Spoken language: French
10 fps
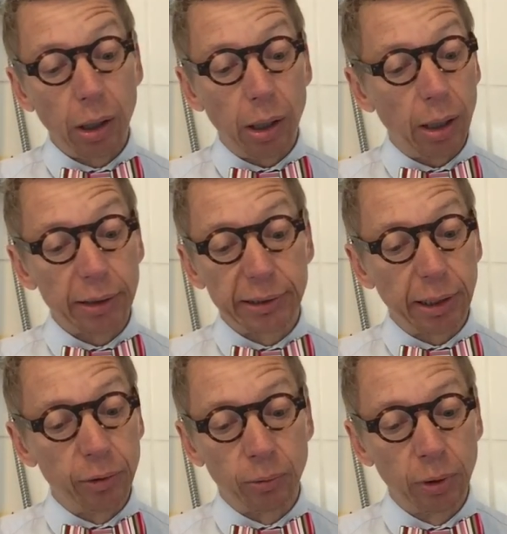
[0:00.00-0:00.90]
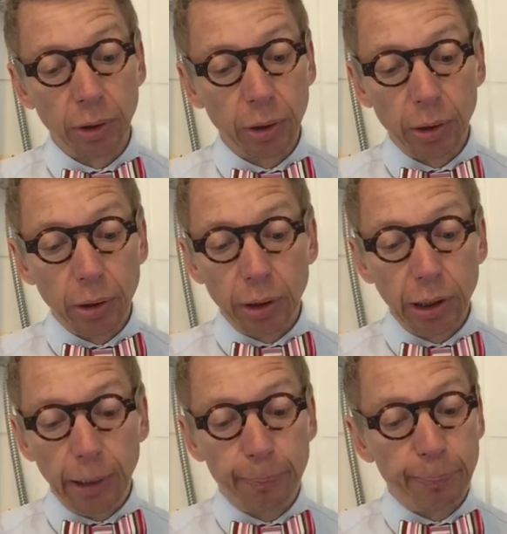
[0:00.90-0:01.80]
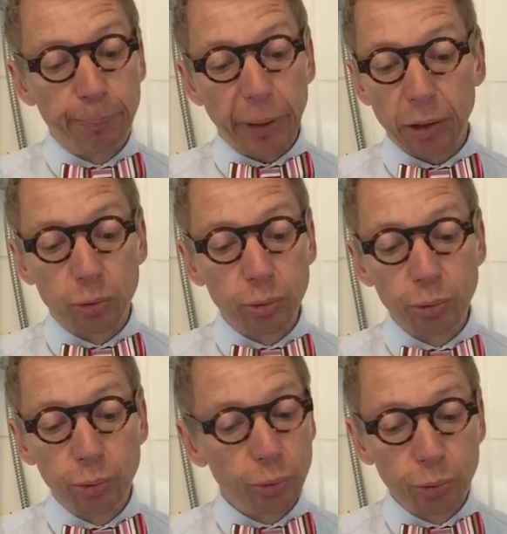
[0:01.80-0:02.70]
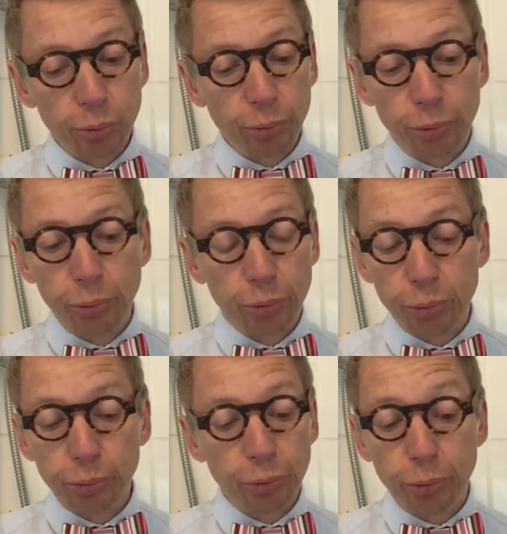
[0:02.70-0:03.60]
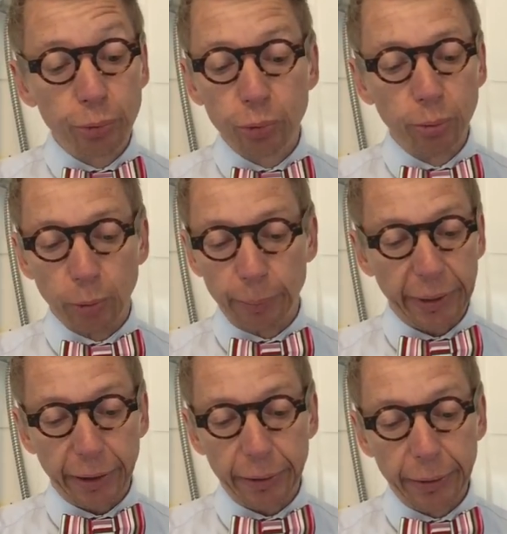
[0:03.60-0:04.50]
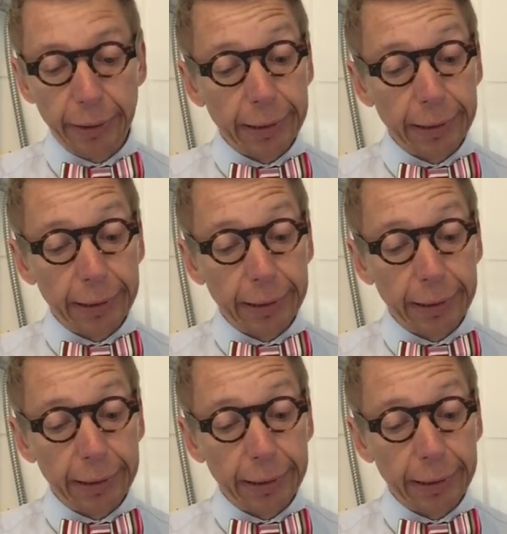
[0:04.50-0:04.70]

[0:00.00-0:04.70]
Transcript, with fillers: Ah, ça non. Il est pas cool du tout, du tout, du tout, mon père.